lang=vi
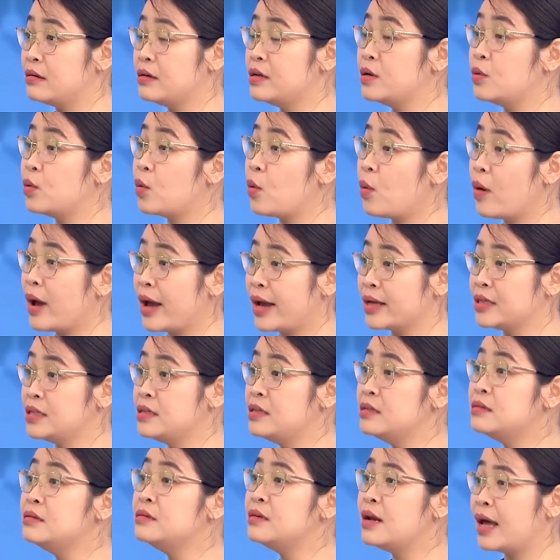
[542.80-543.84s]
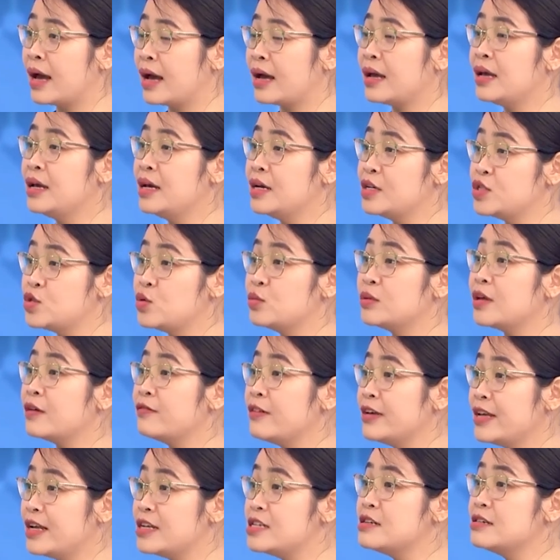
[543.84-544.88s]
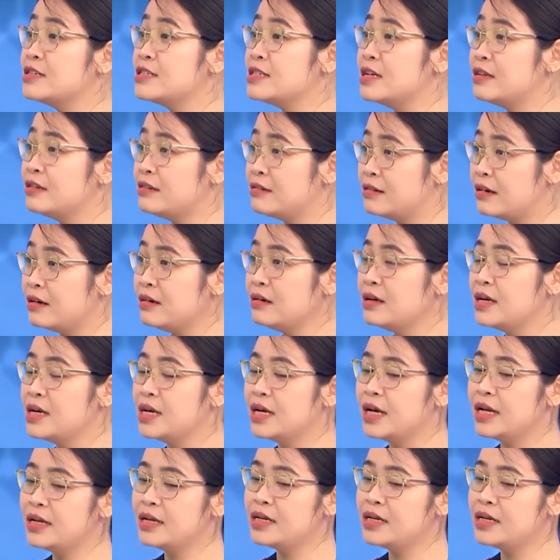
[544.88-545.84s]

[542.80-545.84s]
lại được hiệu quả như là chúng ta phát hiện trước sinh nữa